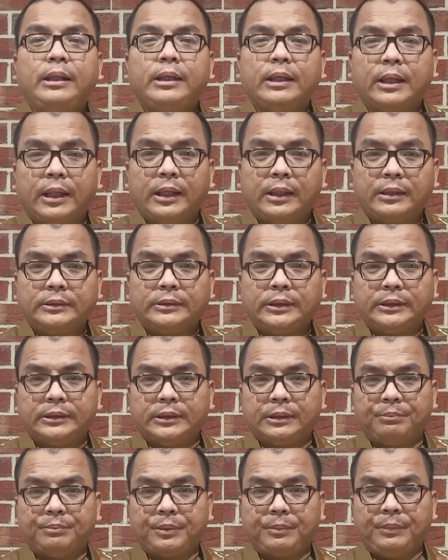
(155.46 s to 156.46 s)
Pakar Hukum
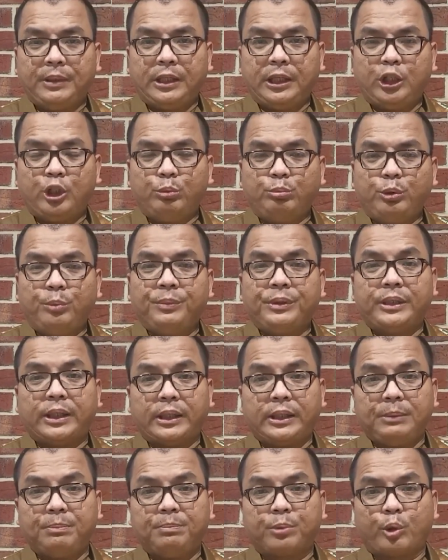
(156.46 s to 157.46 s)
Tata Negara Denny
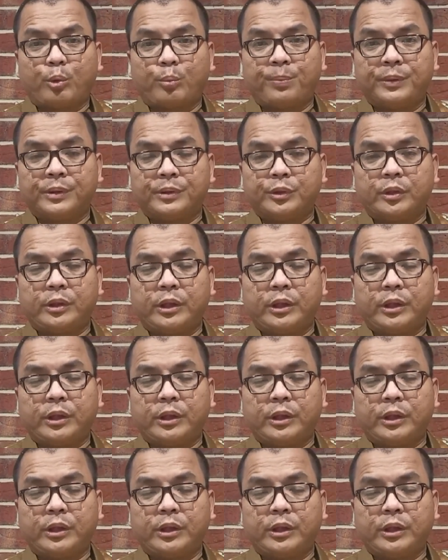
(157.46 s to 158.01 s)
Indrayana